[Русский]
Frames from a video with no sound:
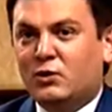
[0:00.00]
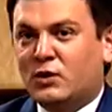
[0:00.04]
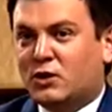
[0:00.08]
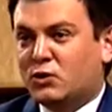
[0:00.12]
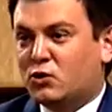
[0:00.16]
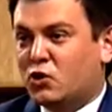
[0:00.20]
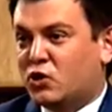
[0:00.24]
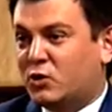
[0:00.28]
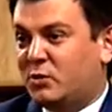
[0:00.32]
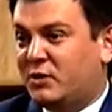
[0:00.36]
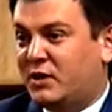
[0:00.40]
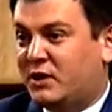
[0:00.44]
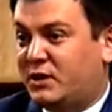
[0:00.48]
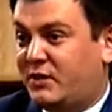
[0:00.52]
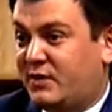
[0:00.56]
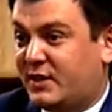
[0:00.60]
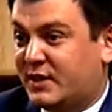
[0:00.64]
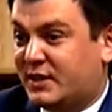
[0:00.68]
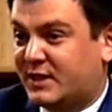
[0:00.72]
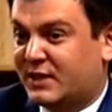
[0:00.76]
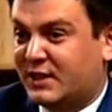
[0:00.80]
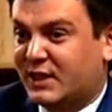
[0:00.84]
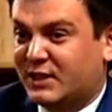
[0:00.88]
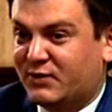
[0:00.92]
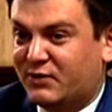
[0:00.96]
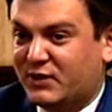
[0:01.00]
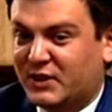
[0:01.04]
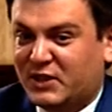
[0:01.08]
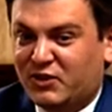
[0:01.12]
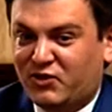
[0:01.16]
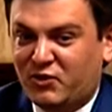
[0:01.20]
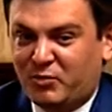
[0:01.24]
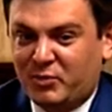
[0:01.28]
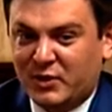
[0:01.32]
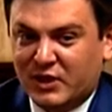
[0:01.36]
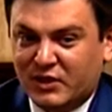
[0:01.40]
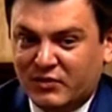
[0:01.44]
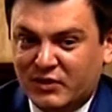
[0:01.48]
насколько мне известно, вы
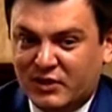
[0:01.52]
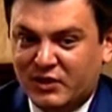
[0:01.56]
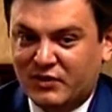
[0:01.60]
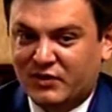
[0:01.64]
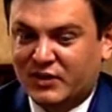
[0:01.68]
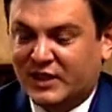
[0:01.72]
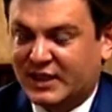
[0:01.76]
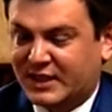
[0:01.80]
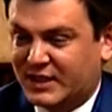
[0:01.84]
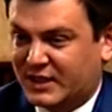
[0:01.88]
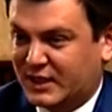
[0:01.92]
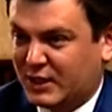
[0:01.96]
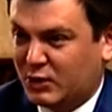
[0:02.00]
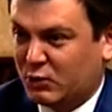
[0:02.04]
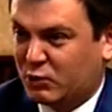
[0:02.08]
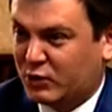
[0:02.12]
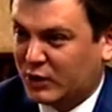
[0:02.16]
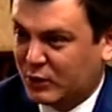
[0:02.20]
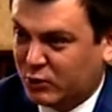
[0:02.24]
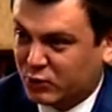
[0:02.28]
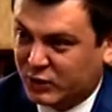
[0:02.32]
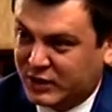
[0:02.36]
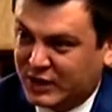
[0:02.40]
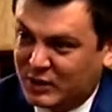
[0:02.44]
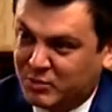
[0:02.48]
впервые в Казани. Удалось